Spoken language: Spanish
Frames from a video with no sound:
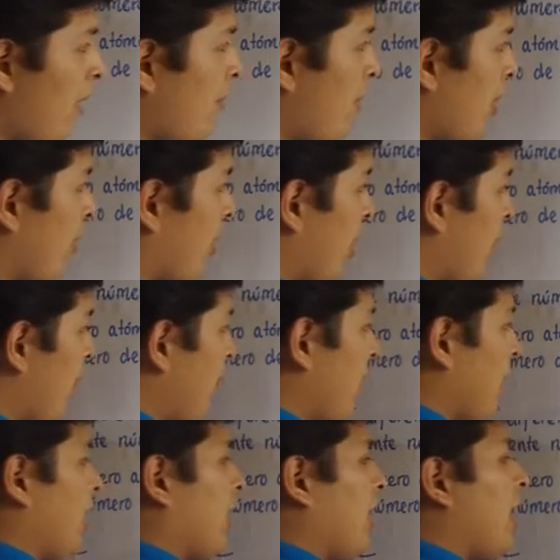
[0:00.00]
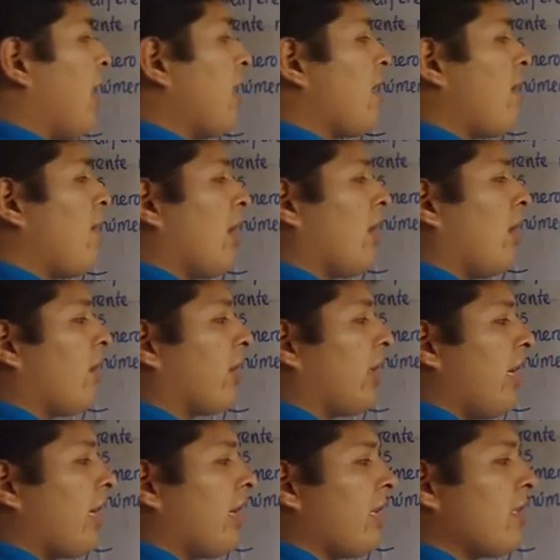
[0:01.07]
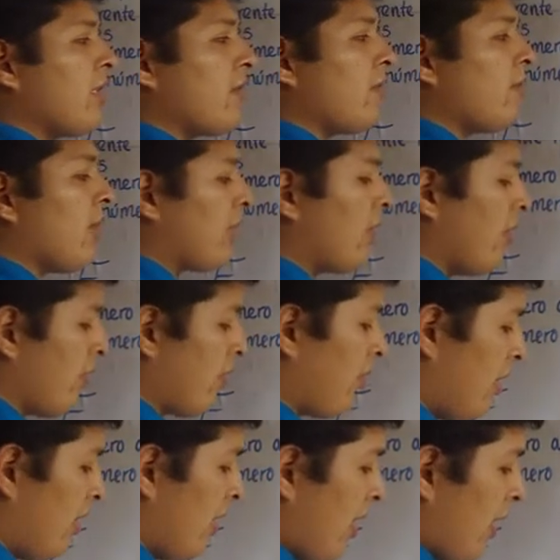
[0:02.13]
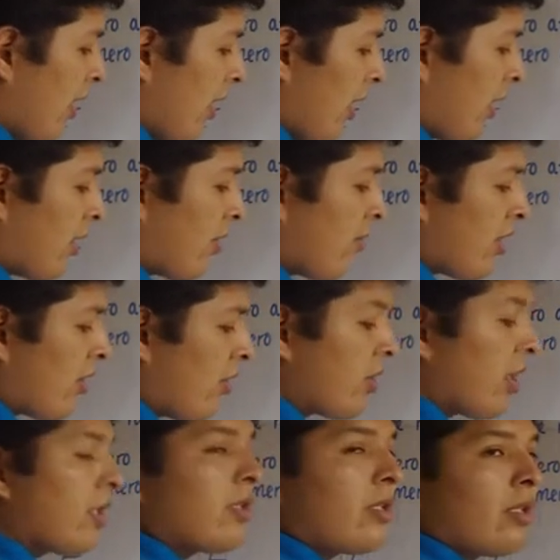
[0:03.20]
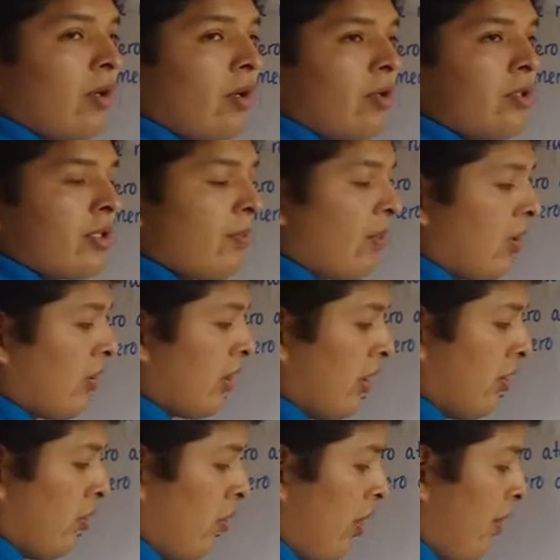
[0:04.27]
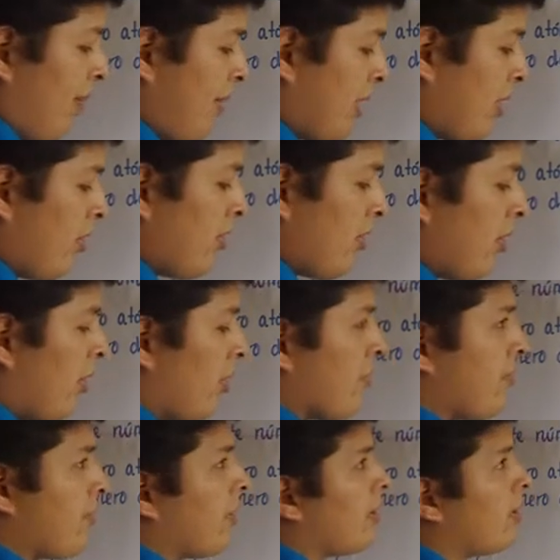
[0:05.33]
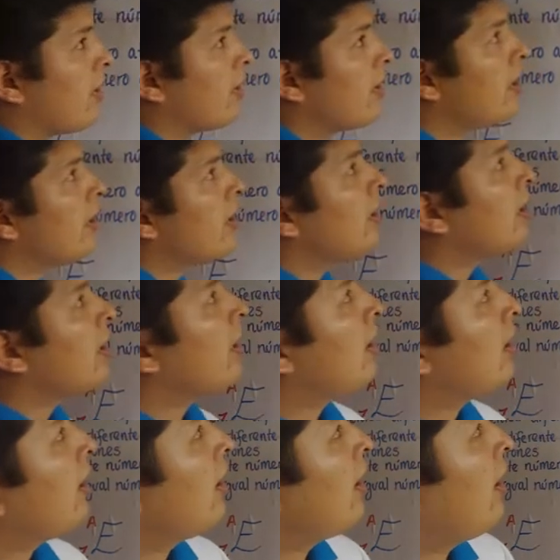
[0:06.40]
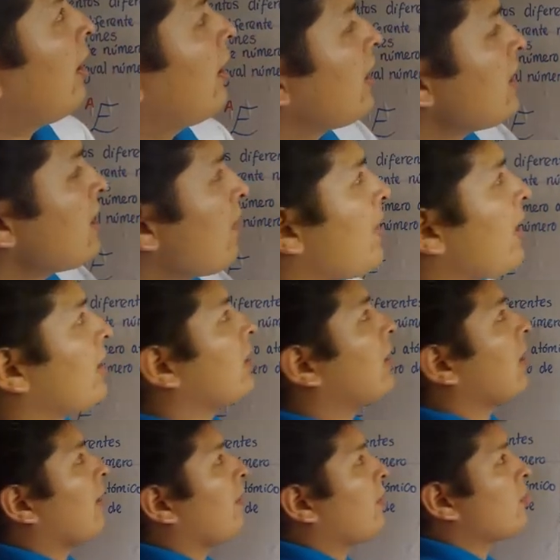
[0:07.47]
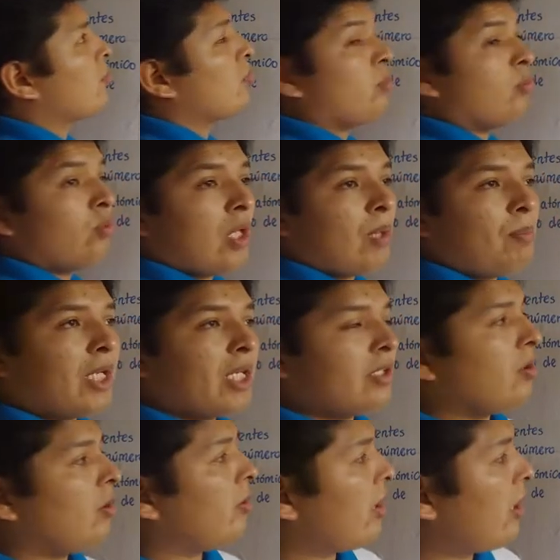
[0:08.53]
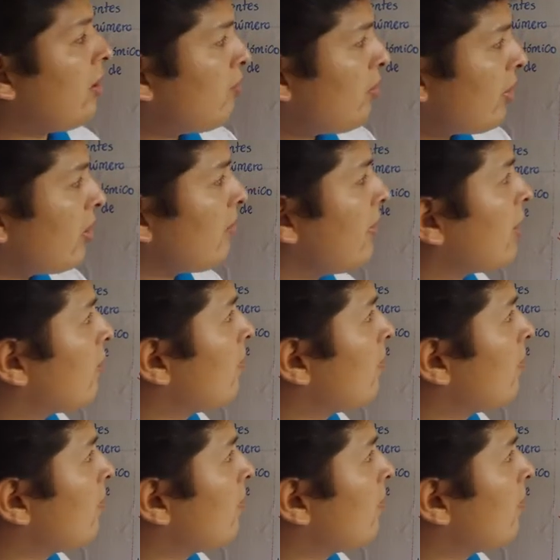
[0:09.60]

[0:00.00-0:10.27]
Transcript: Pero ¿qué me piden? Hay el valor de x más 2. x más 2 es 11, por lo tanto, 9 más 2, 11. En esta parte tenemos una aplicación ya un poquito más